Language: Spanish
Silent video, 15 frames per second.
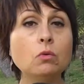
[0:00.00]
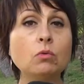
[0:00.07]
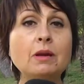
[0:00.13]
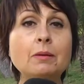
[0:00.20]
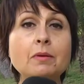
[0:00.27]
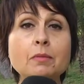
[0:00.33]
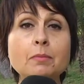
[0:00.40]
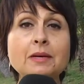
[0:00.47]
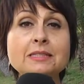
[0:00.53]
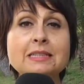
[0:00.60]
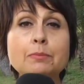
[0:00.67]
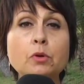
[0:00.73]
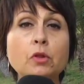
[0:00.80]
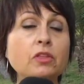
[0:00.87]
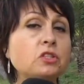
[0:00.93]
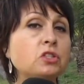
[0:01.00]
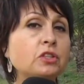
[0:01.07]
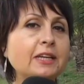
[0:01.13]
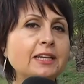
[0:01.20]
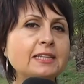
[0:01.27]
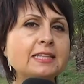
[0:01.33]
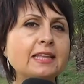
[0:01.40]
Una vez más, la
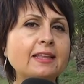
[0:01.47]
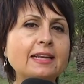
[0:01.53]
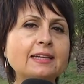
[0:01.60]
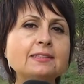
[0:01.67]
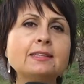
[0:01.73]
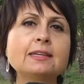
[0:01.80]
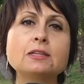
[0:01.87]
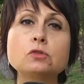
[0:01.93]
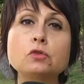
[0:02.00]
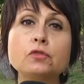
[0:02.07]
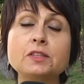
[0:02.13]
procesionaria se adelanta a su